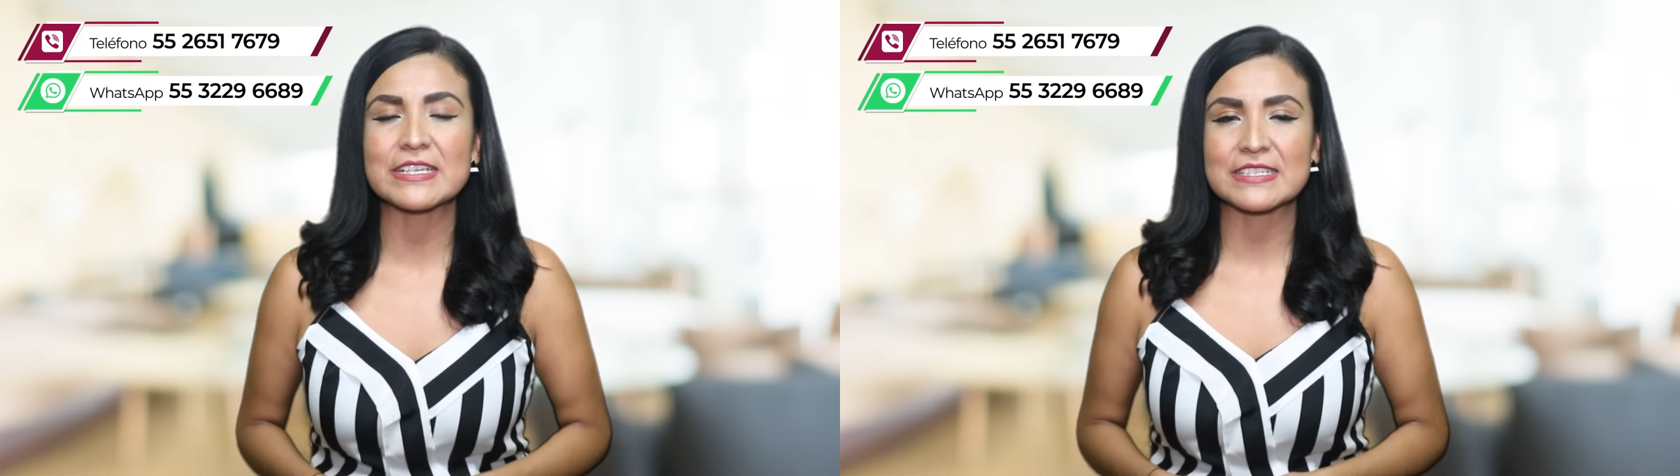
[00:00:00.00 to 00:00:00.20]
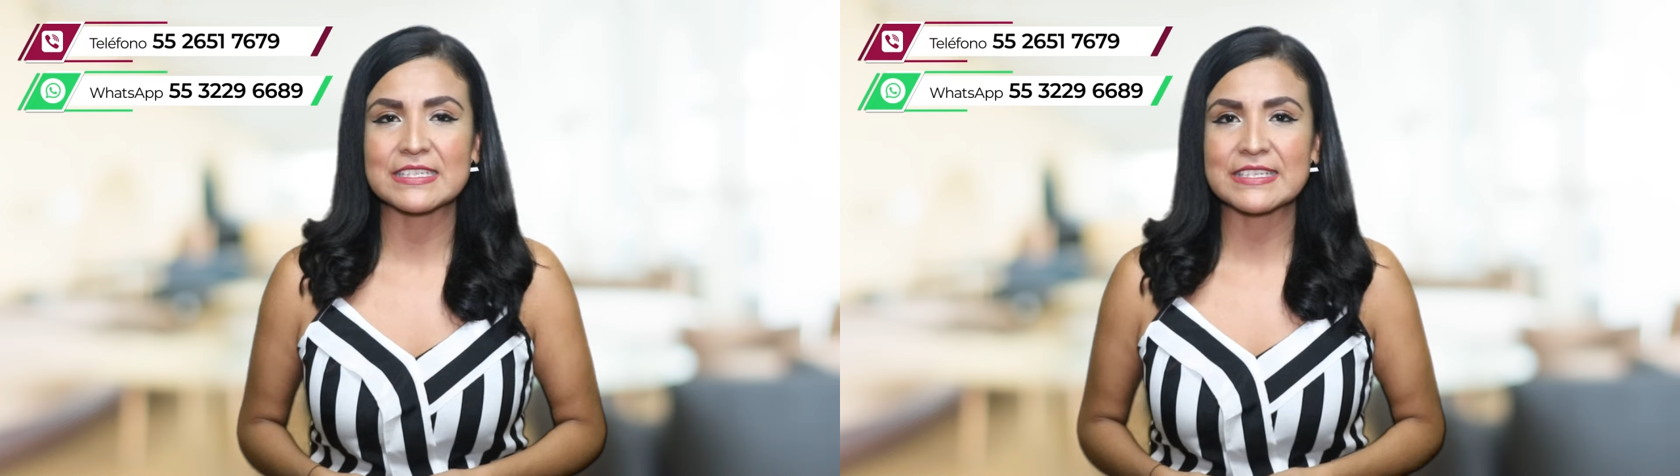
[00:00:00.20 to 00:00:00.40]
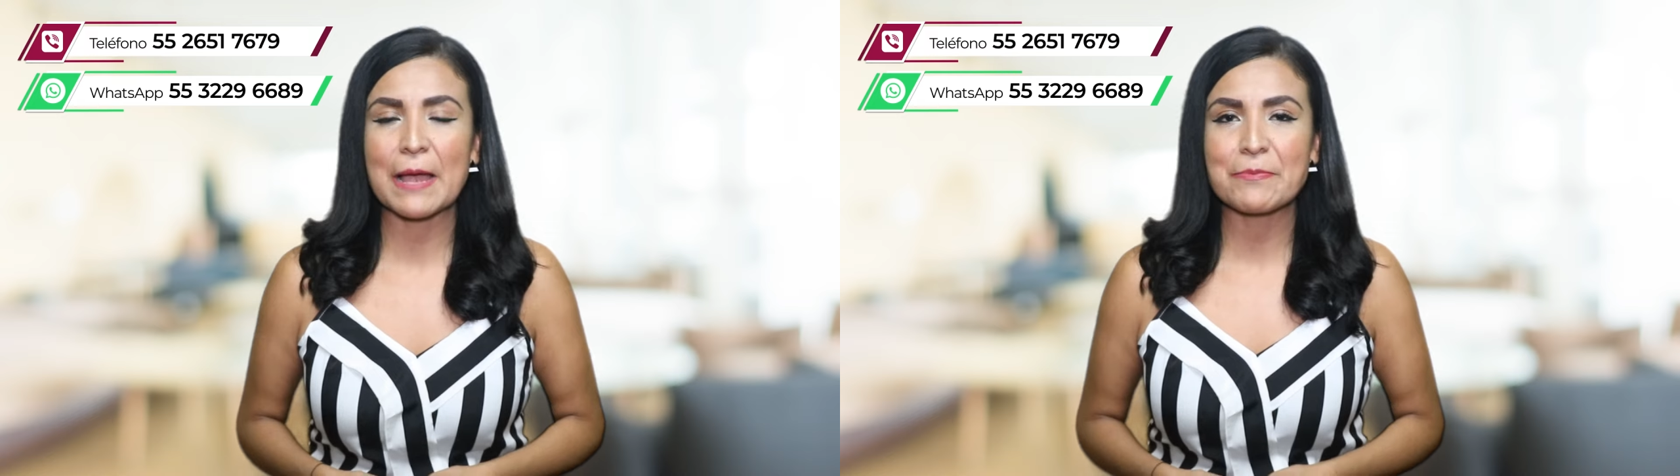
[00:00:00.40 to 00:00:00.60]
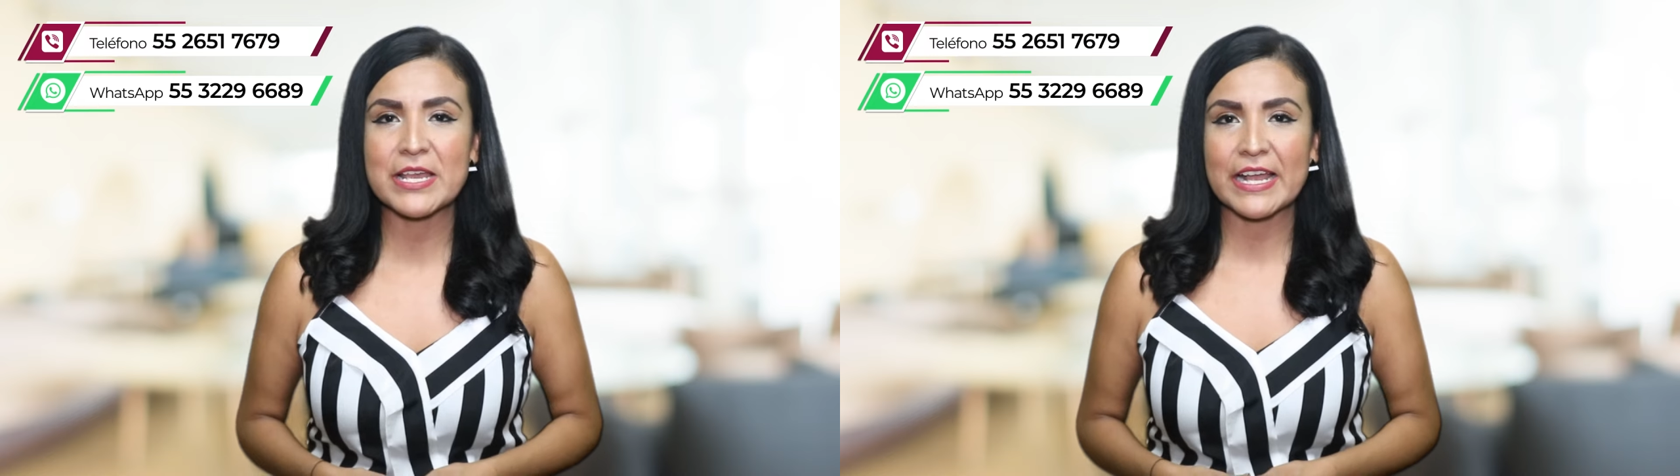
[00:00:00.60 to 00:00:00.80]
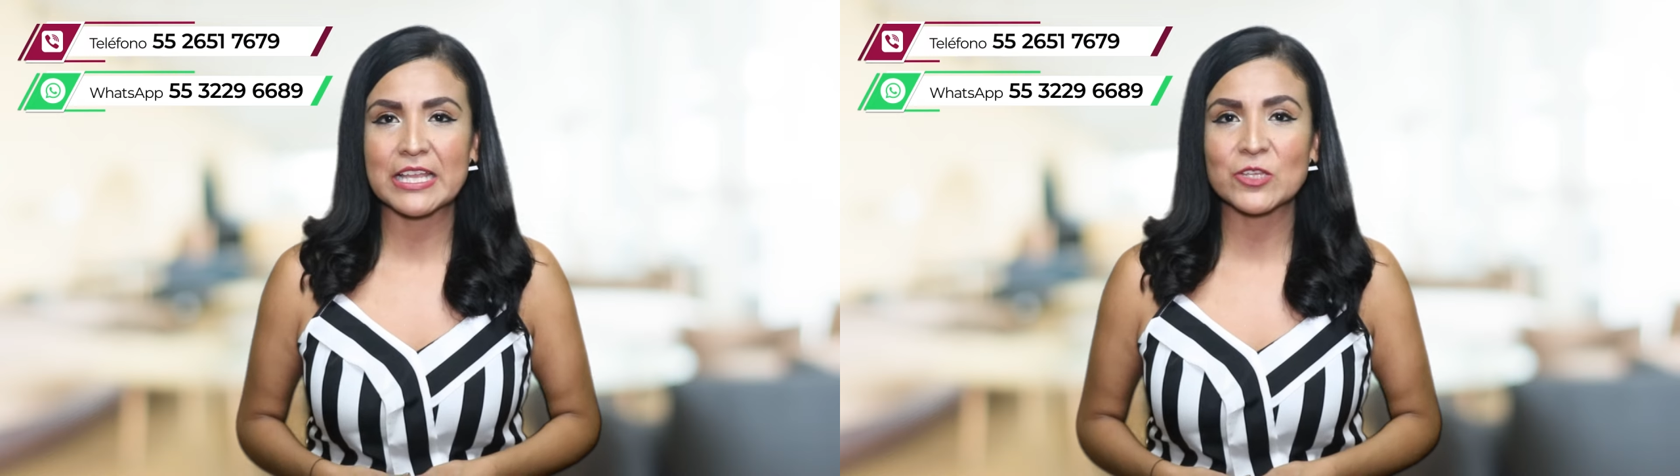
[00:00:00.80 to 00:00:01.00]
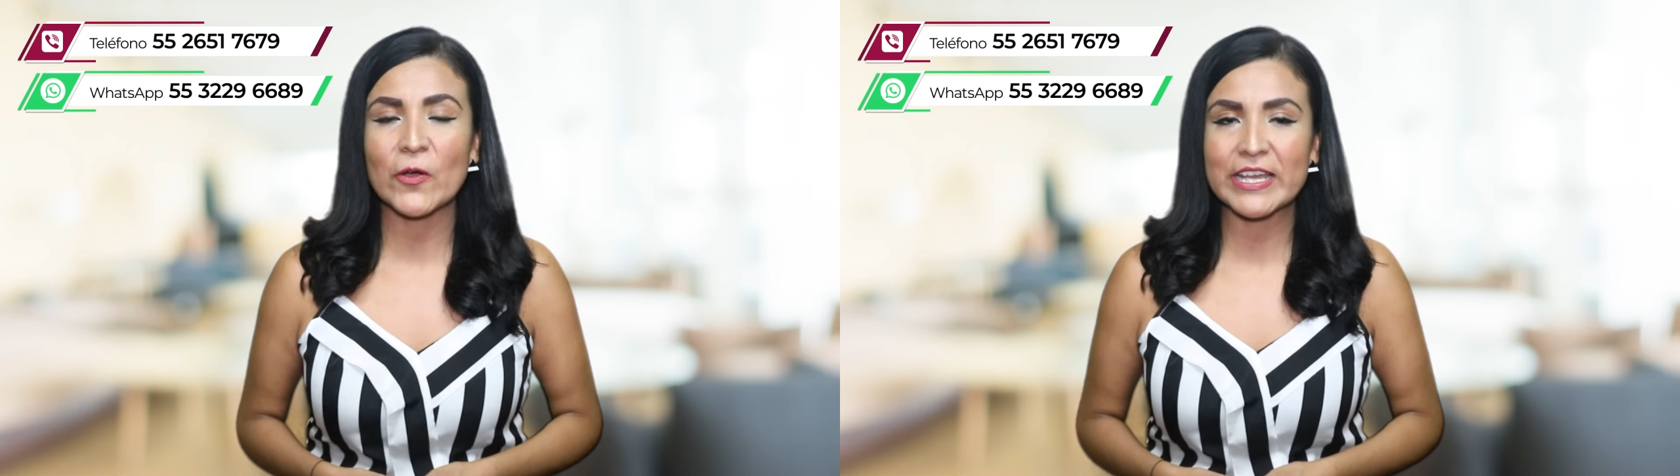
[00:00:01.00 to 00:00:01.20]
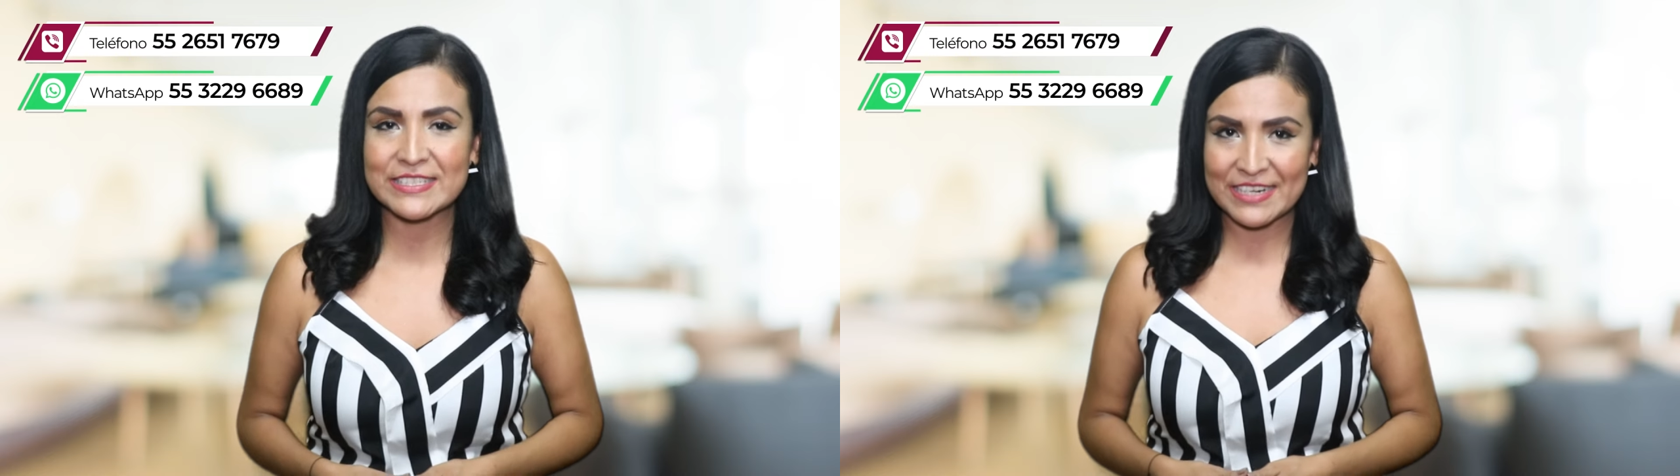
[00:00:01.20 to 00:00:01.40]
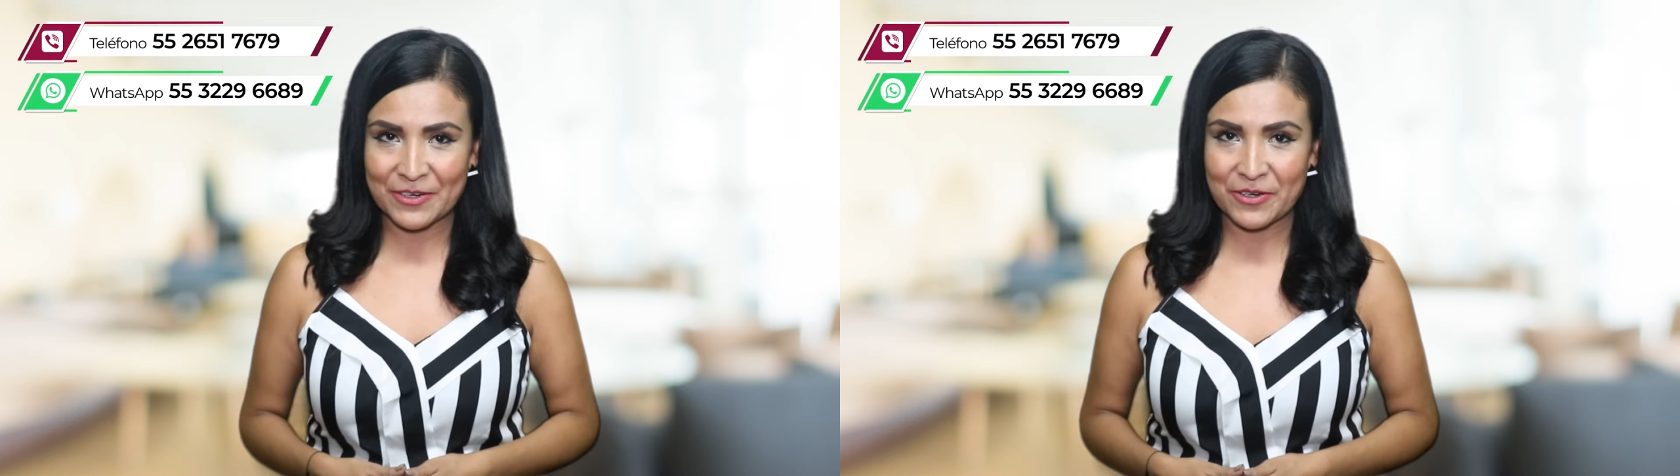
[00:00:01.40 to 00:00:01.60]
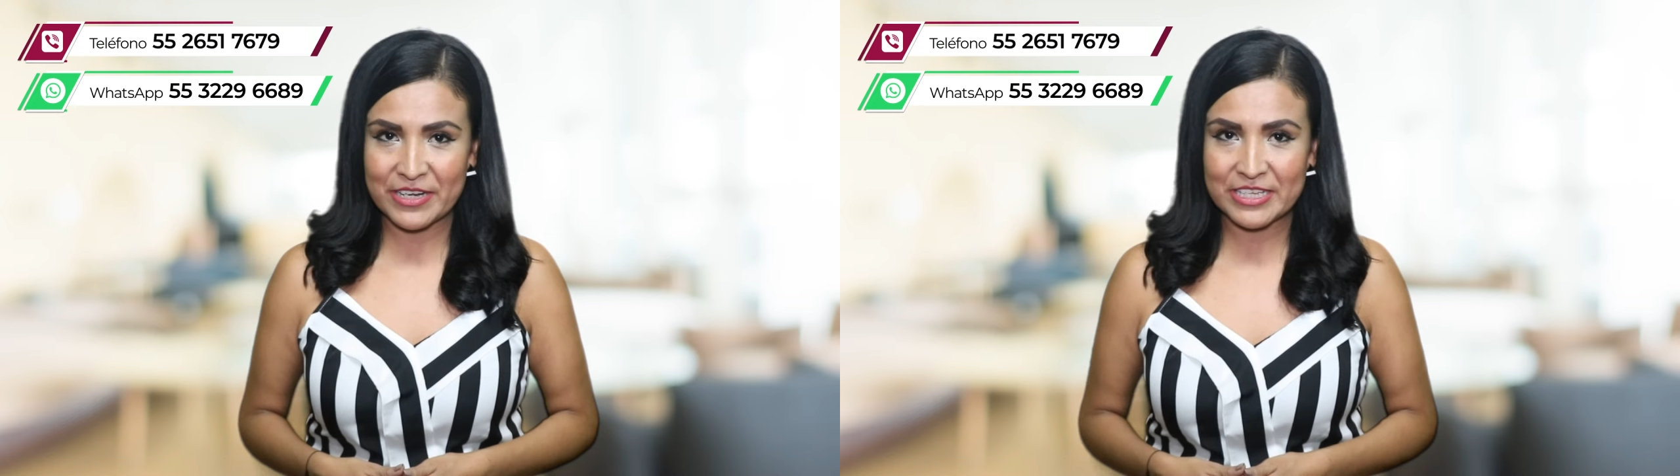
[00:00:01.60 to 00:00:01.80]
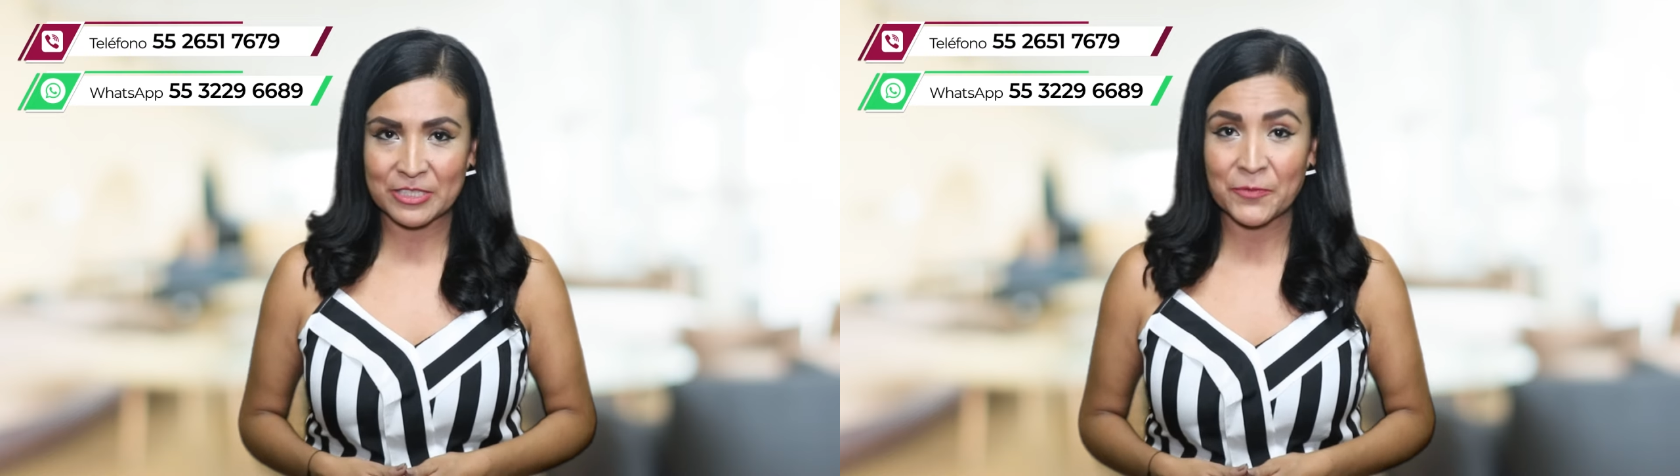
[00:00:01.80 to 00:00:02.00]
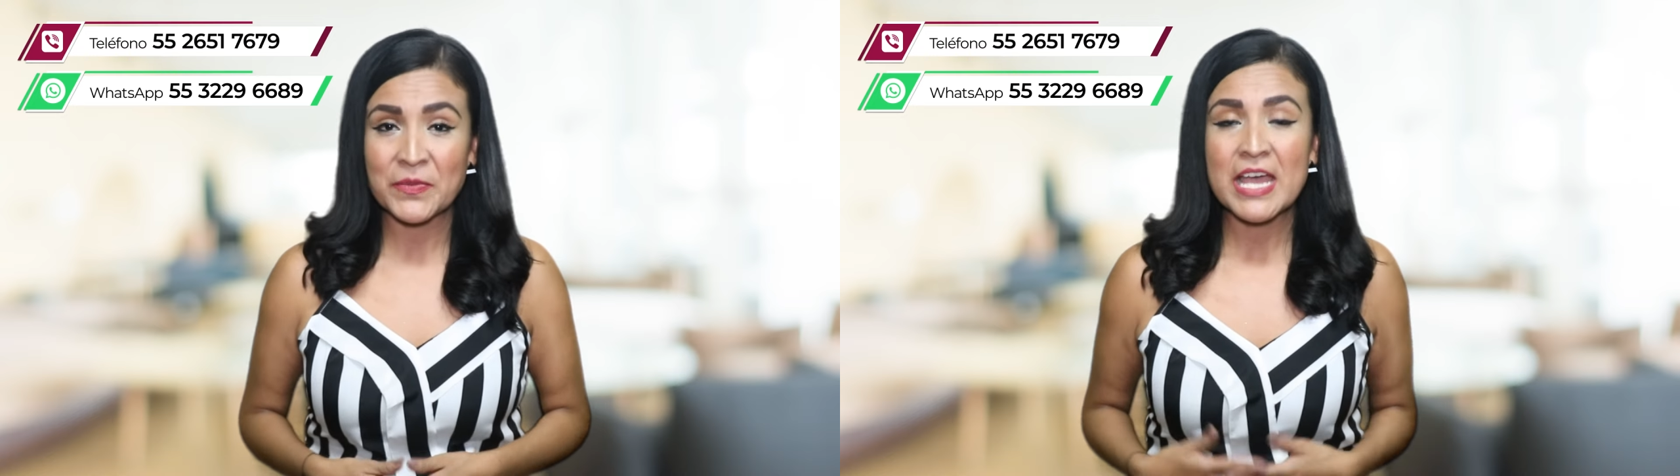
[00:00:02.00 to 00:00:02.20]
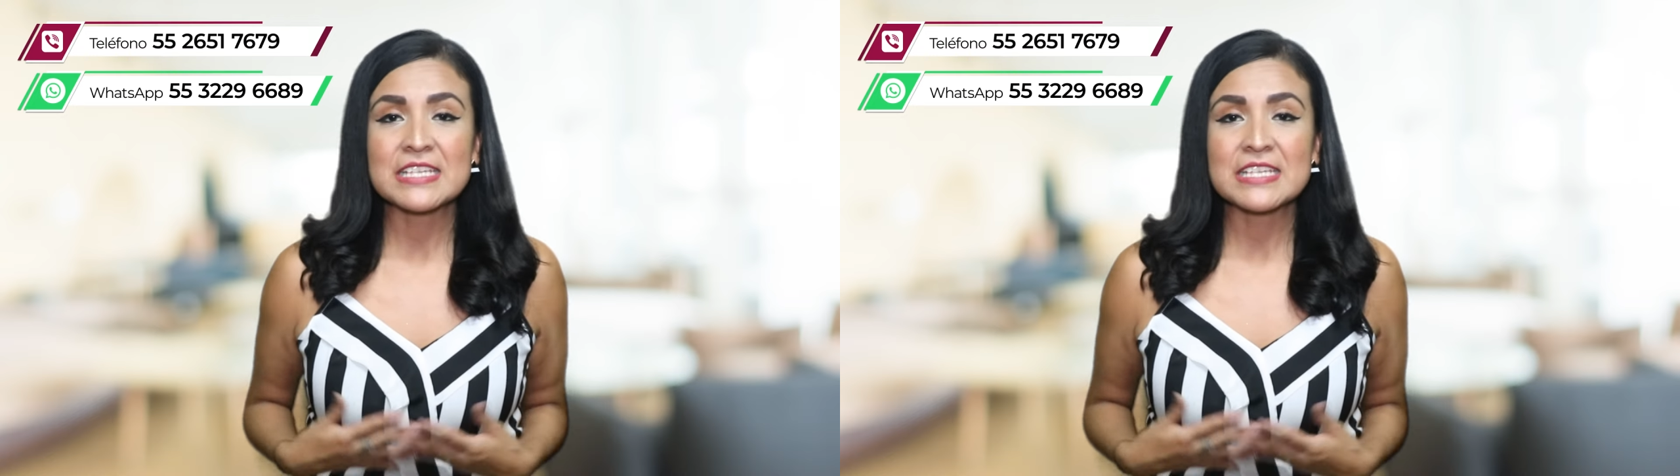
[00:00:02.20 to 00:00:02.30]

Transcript: que se está aplicando es el correcto.